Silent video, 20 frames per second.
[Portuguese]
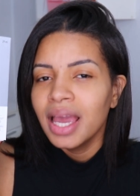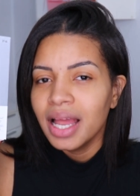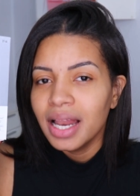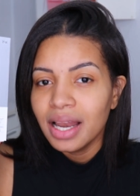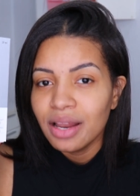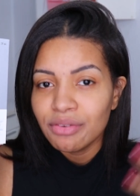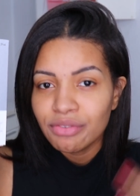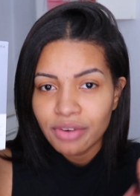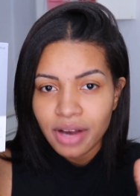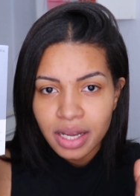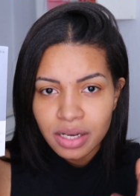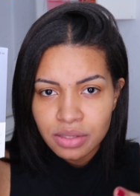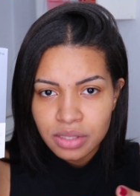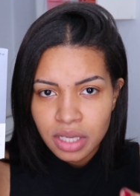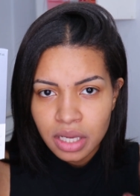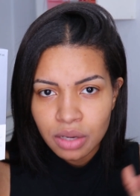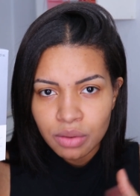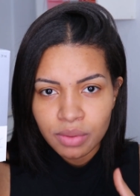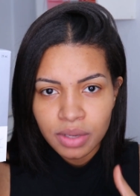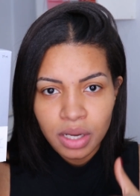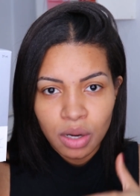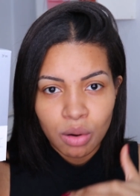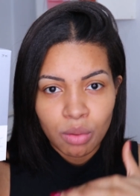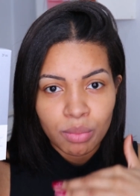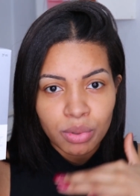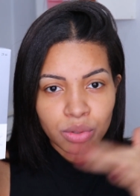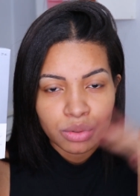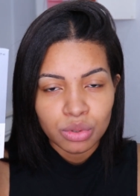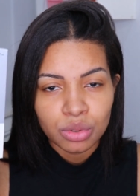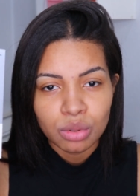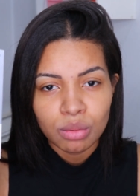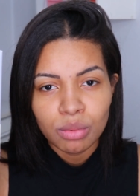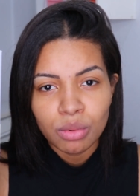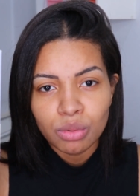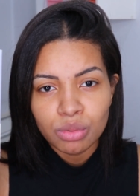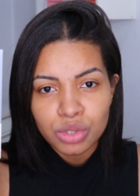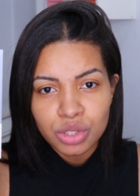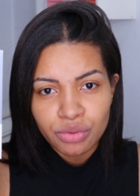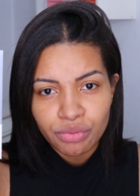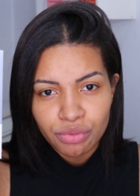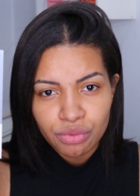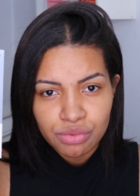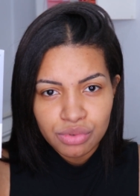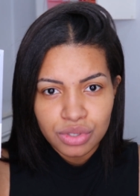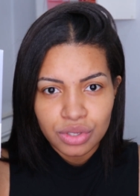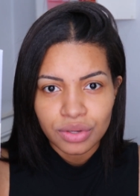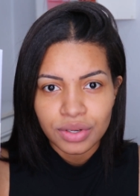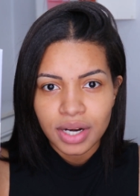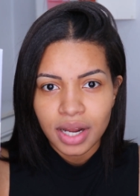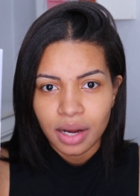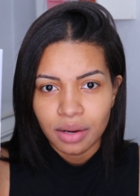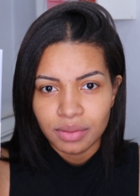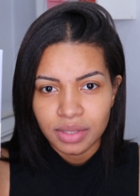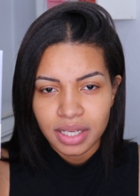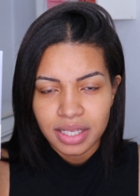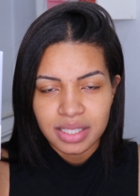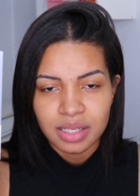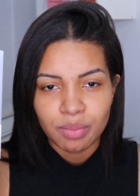Ele é vários em um, ele é um produto multifuncional, né?